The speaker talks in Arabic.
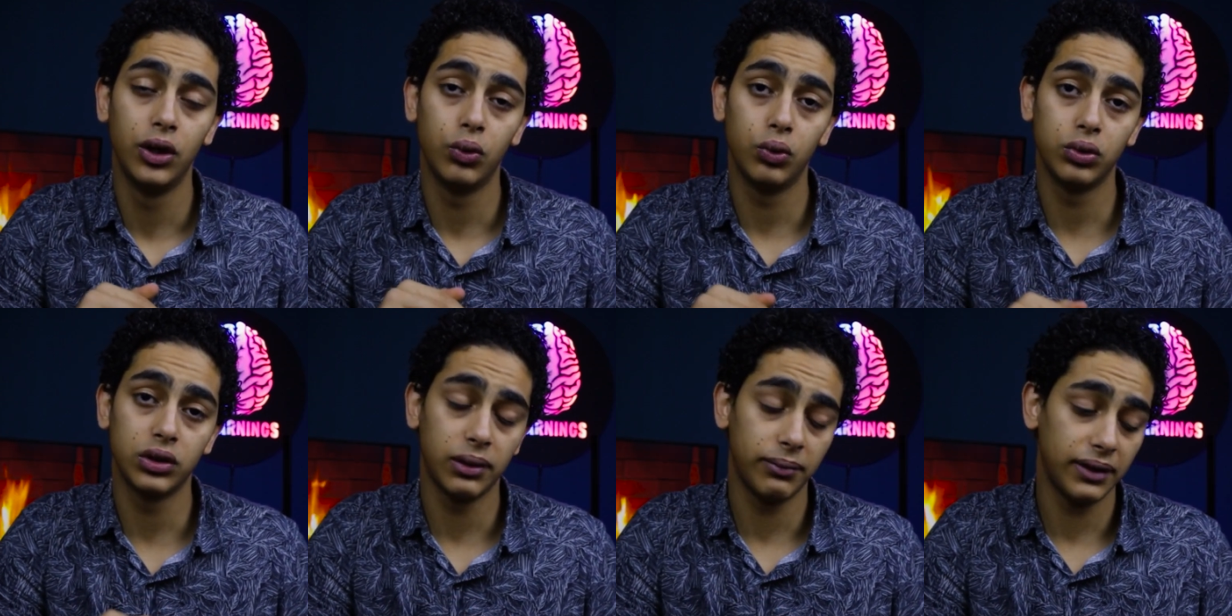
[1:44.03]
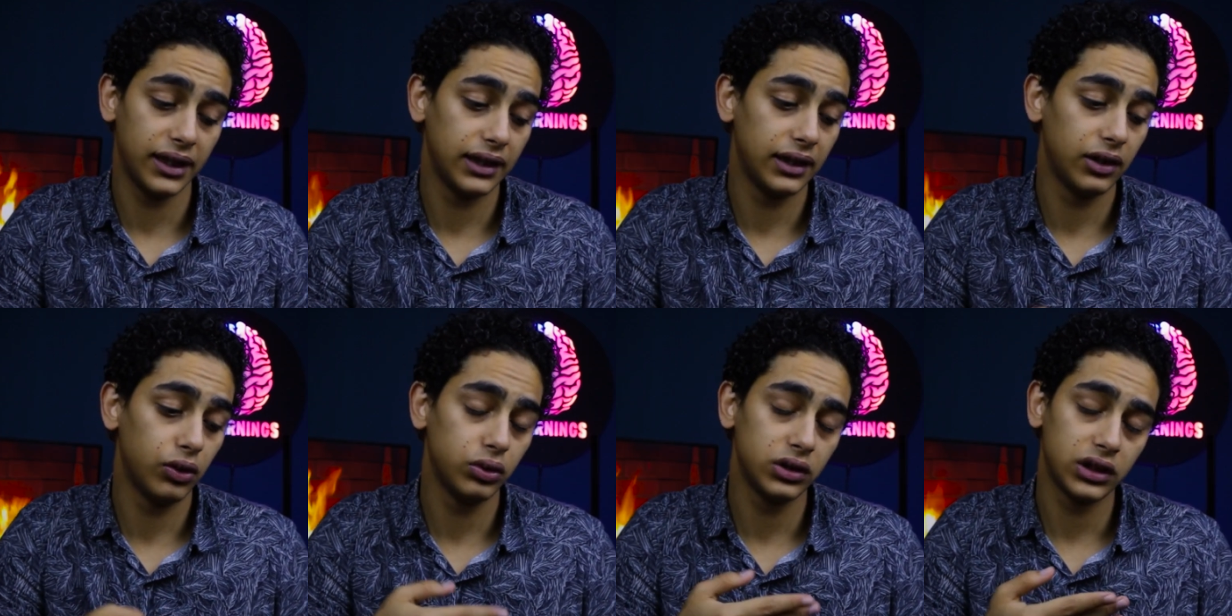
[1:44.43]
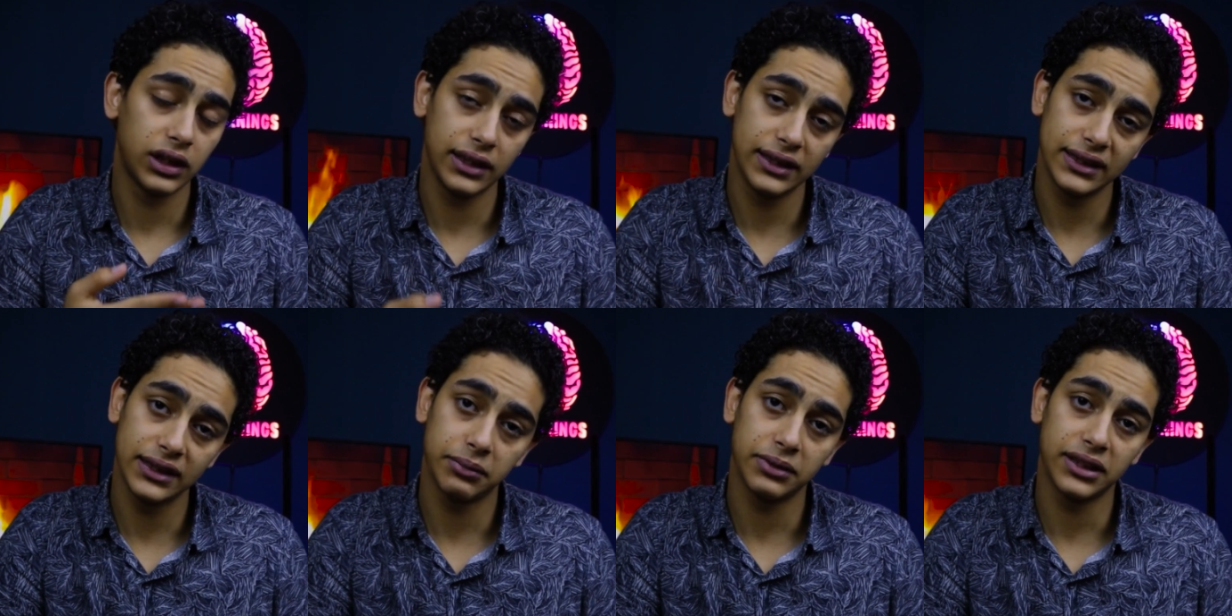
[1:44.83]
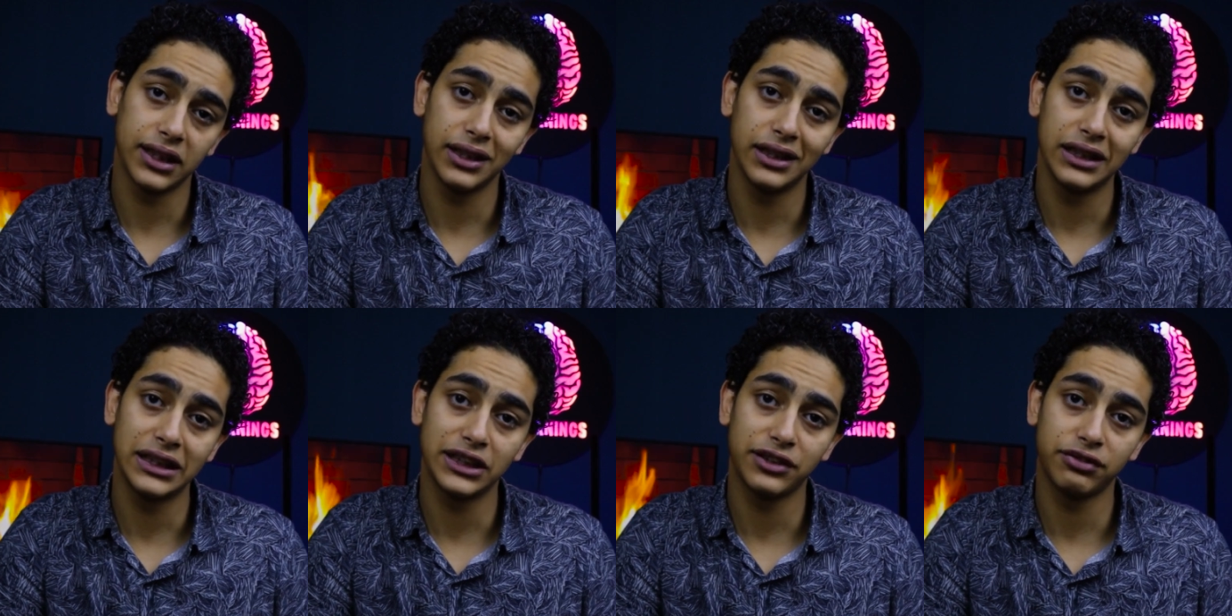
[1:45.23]
وطبعا لو انت لسه ما
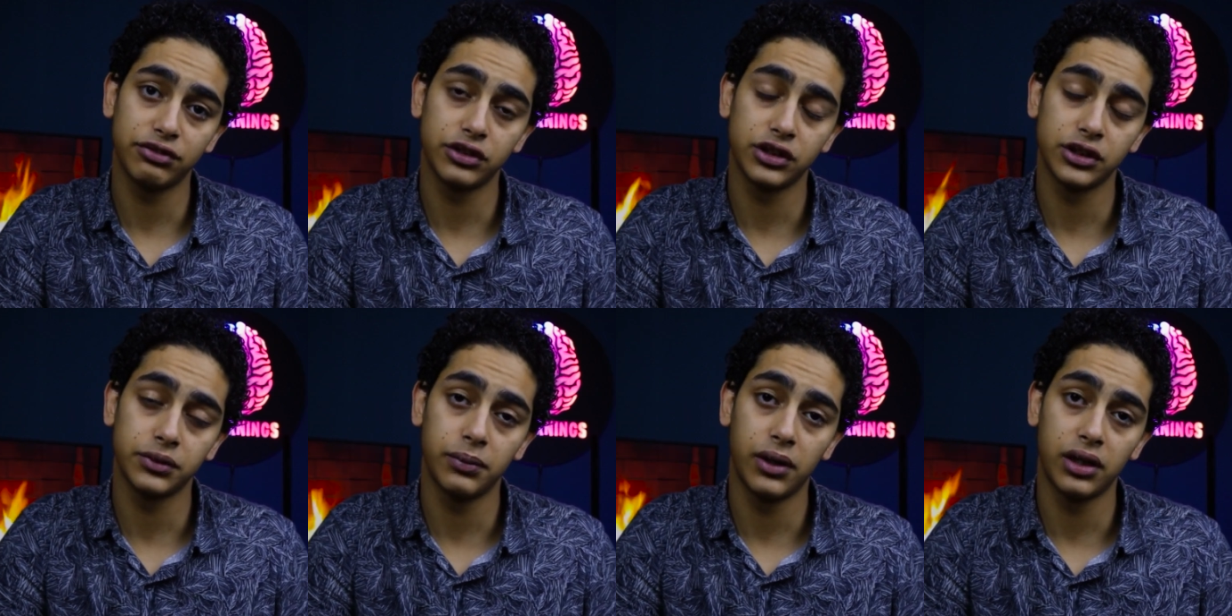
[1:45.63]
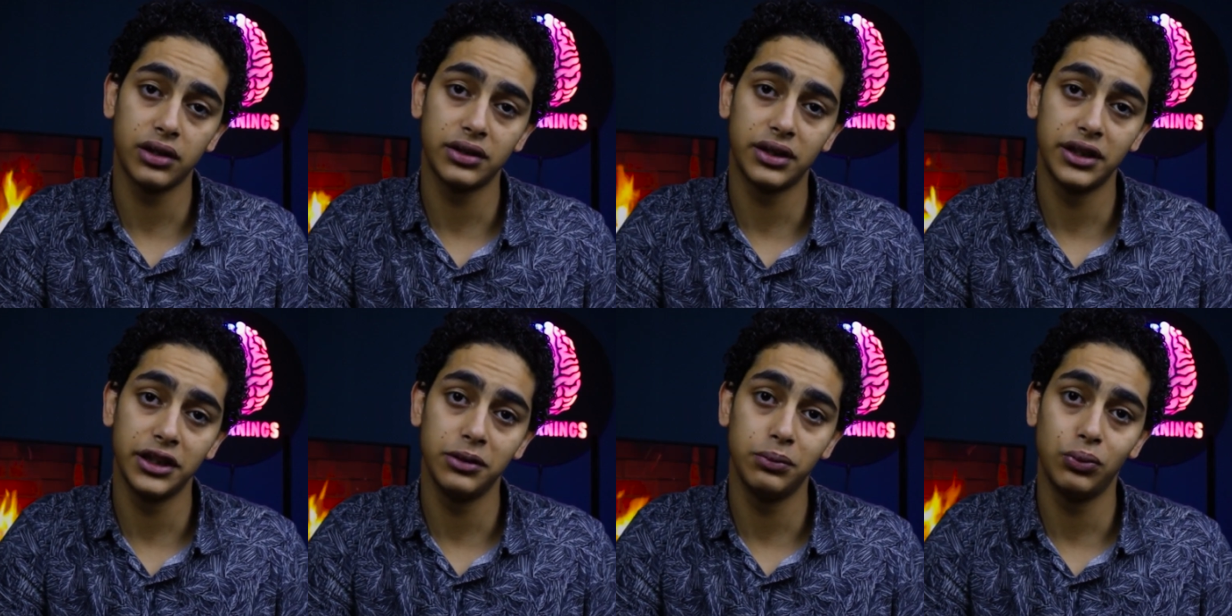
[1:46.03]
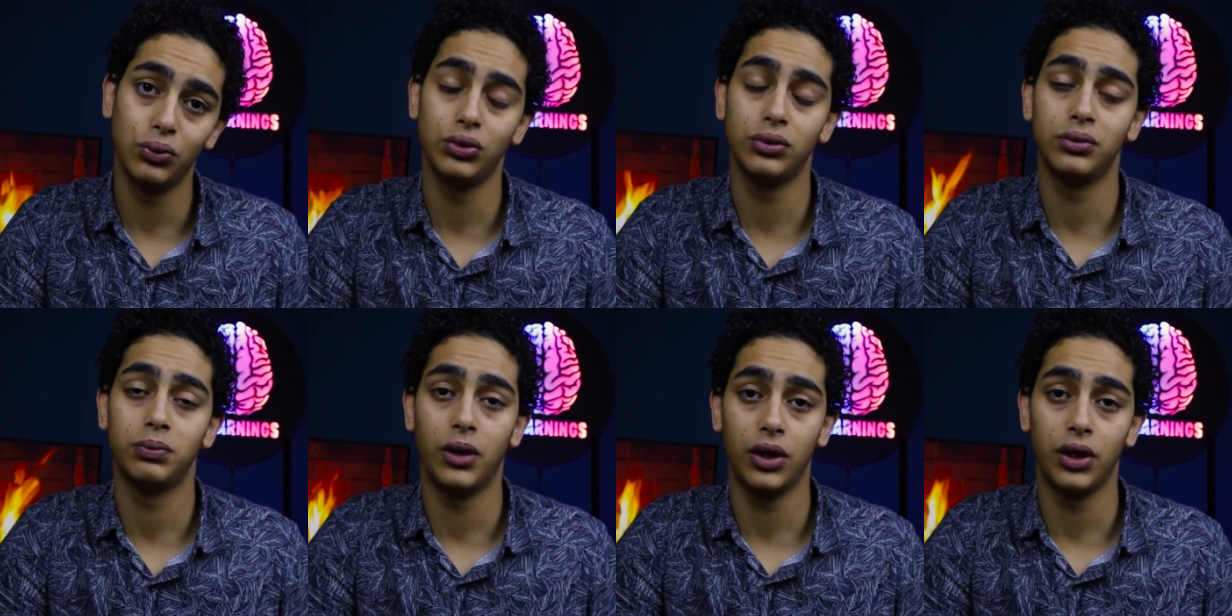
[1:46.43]
سجلتش في سمارت تريد بوت